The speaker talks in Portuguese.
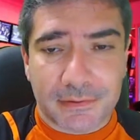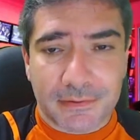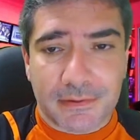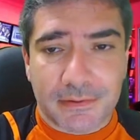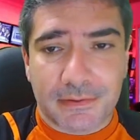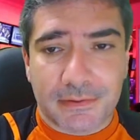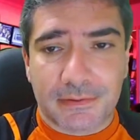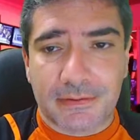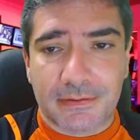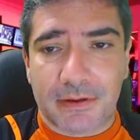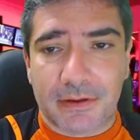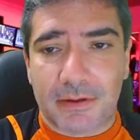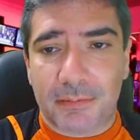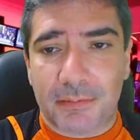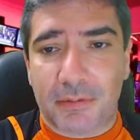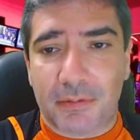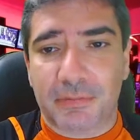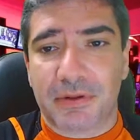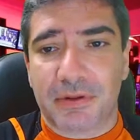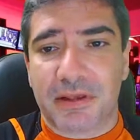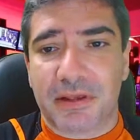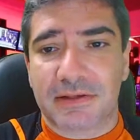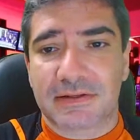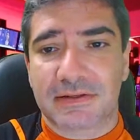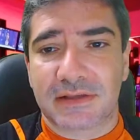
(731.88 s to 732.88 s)
Então a
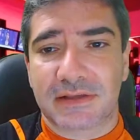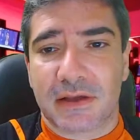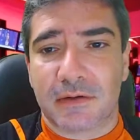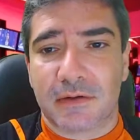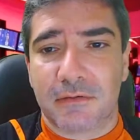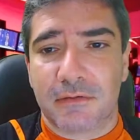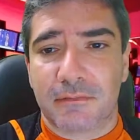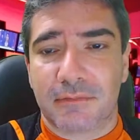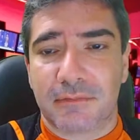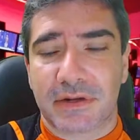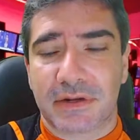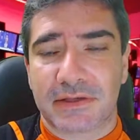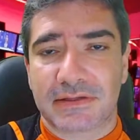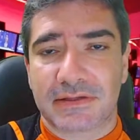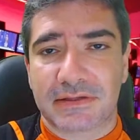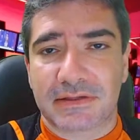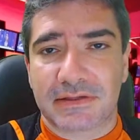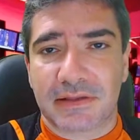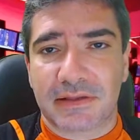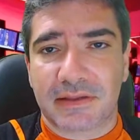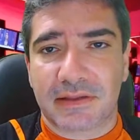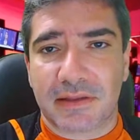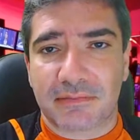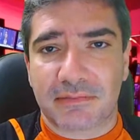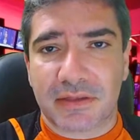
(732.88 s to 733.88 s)
população
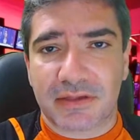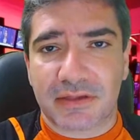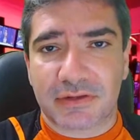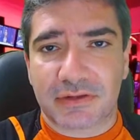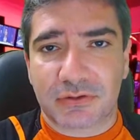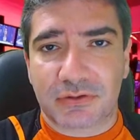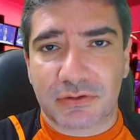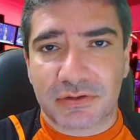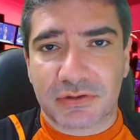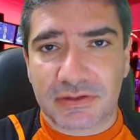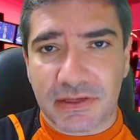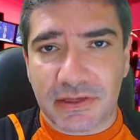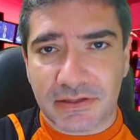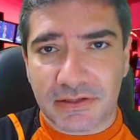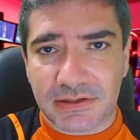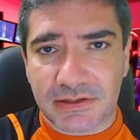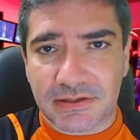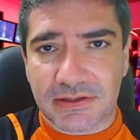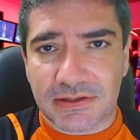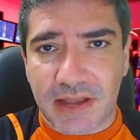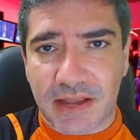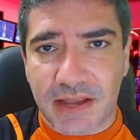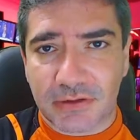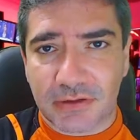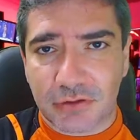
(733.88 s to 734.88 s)
precisa também se
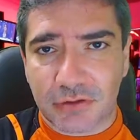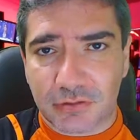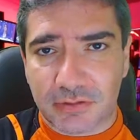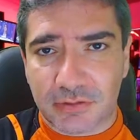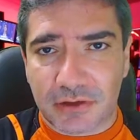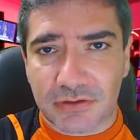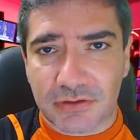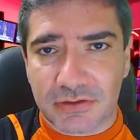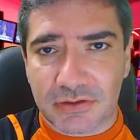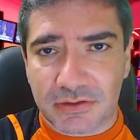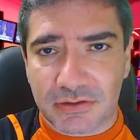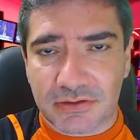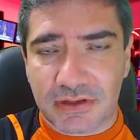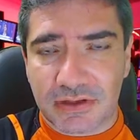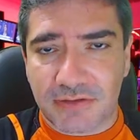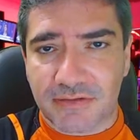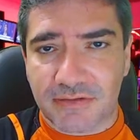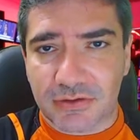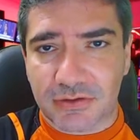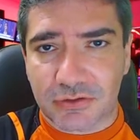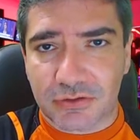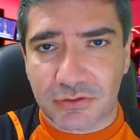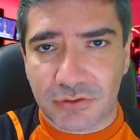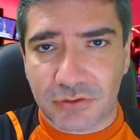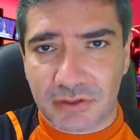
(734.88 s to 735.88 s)
conscientizar e tomar os seus
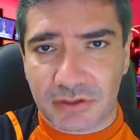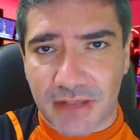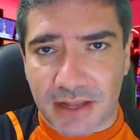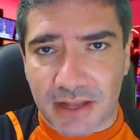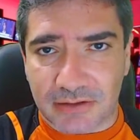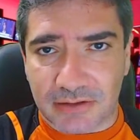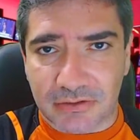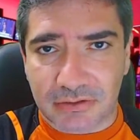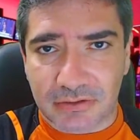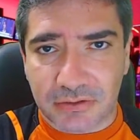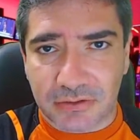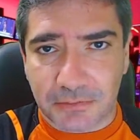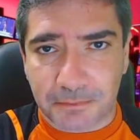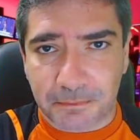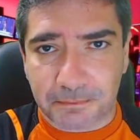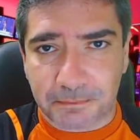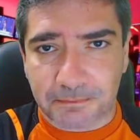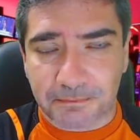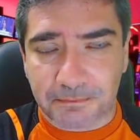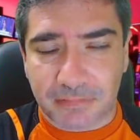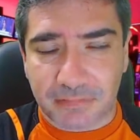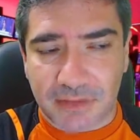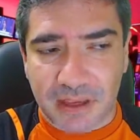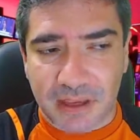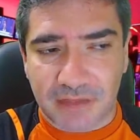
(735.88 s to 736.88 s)
devidos cuidados.
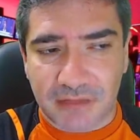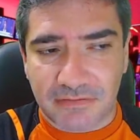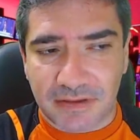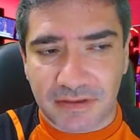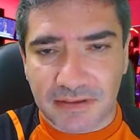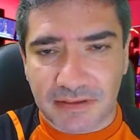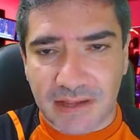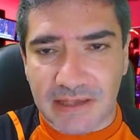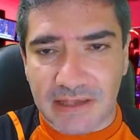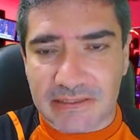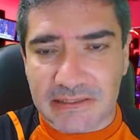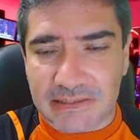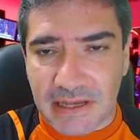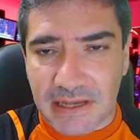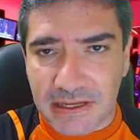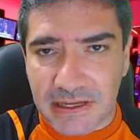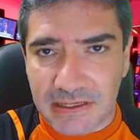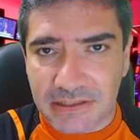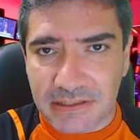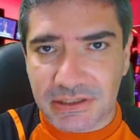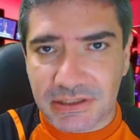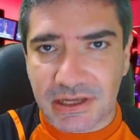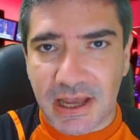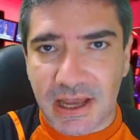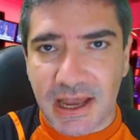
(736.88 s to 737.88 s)
Evitar sair
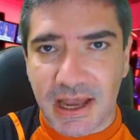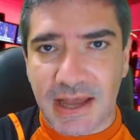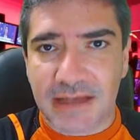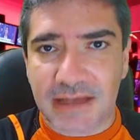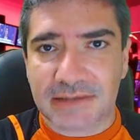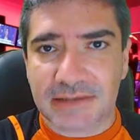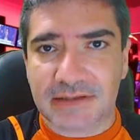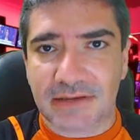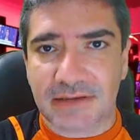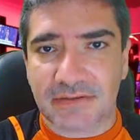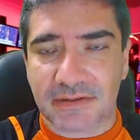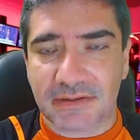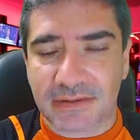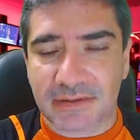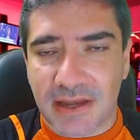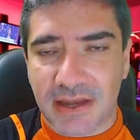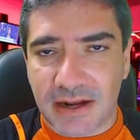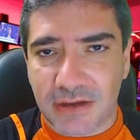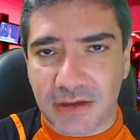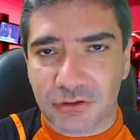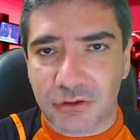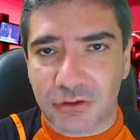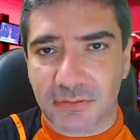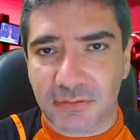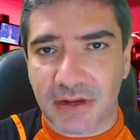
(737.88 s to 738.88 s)
de casa, evitar
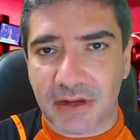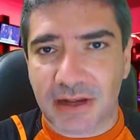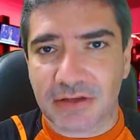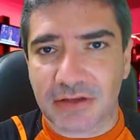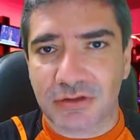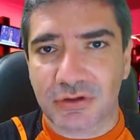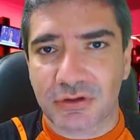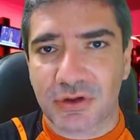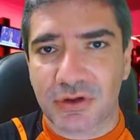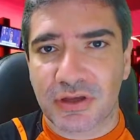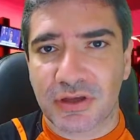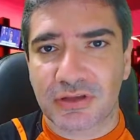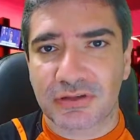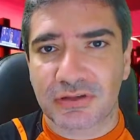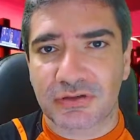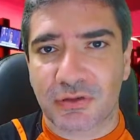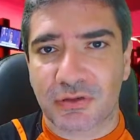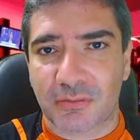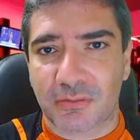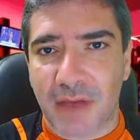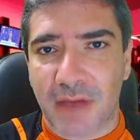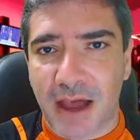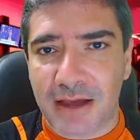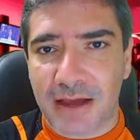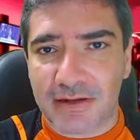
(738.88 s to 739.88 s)
aglomerações,
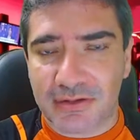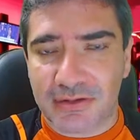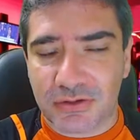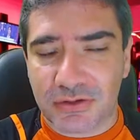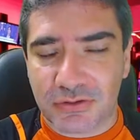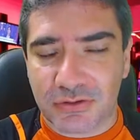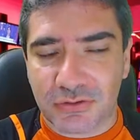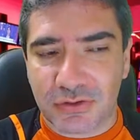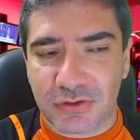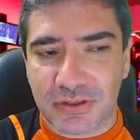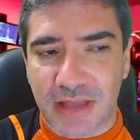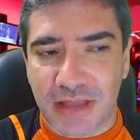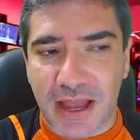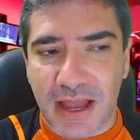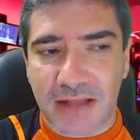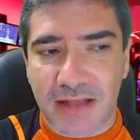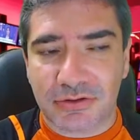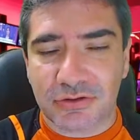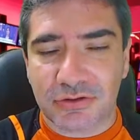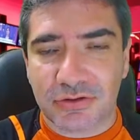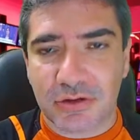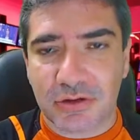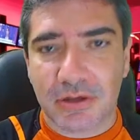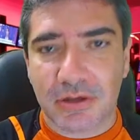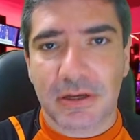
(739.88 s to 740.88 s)
tomar seus
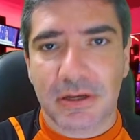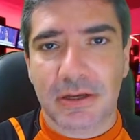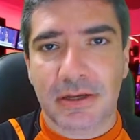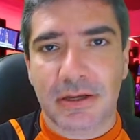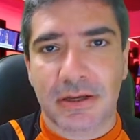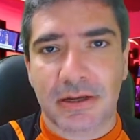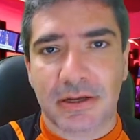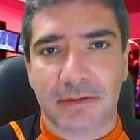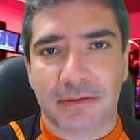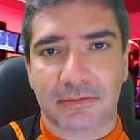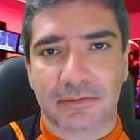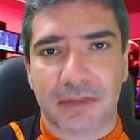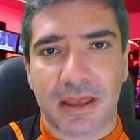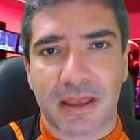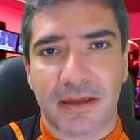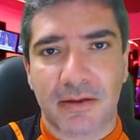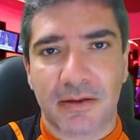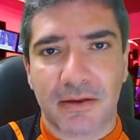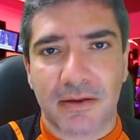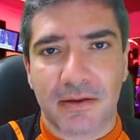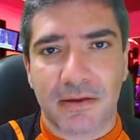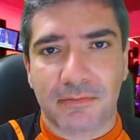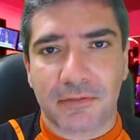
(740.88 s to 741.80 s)
cuidados, né?